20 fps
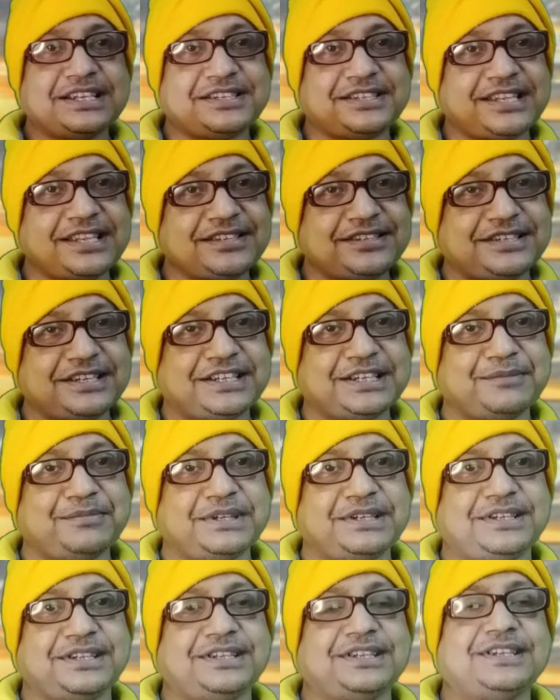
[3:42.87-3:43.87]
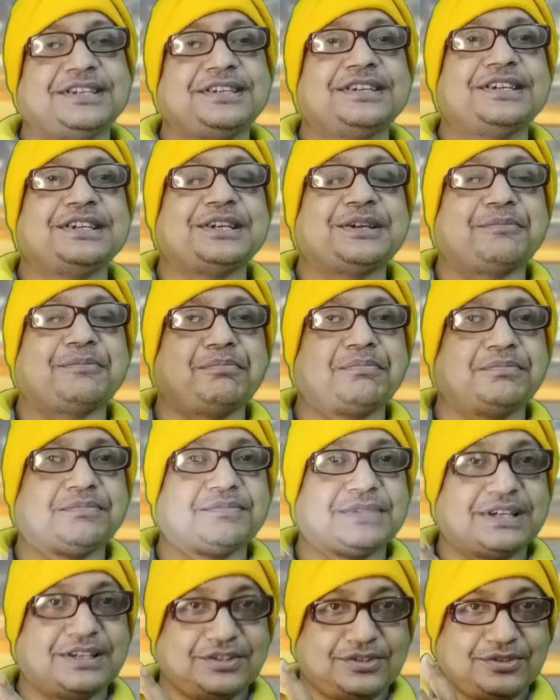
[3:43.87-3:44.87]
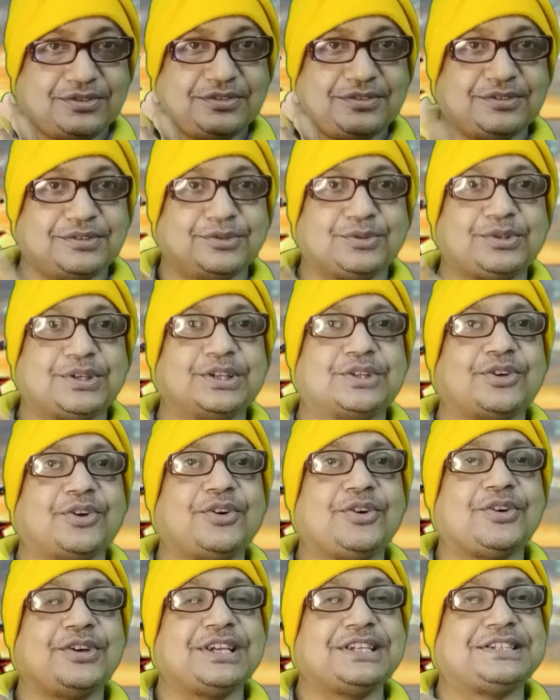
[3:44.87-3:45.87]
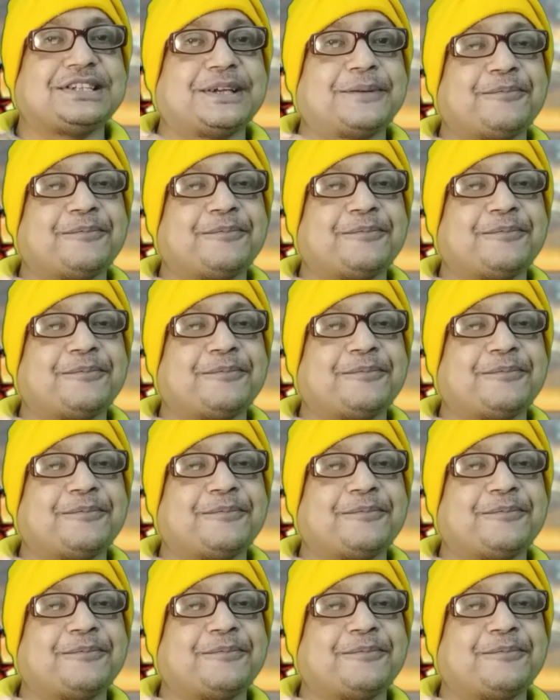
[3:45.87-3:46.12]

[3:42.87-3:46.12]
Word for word: সেন্সিটিভিটি দুঃখিত এই যে